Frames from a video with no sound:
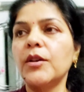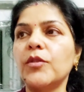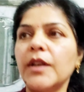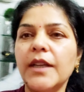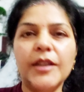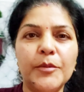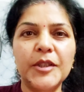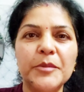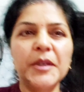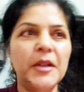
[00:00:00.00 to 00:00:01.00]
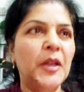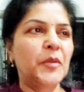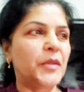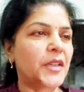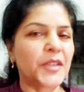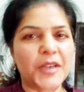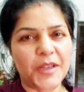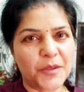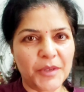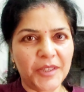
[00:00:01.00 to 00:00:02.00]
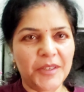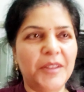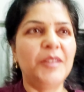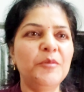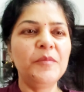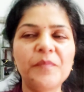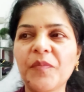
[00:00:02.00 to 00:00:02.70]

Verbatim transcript: की कॉल आई थी बीच में मैंने कहा घर आके बात करती हूँ